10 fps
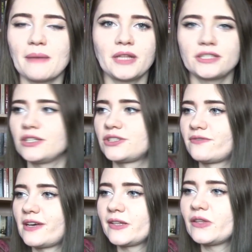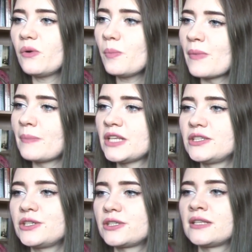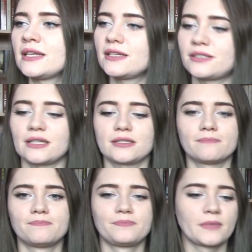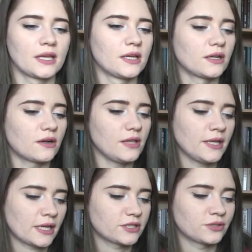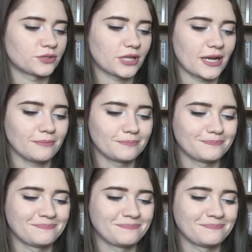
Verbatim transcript: Mam nadzieję, że warto. Mam nadzieję, że znajdę czas. Kolejna książka.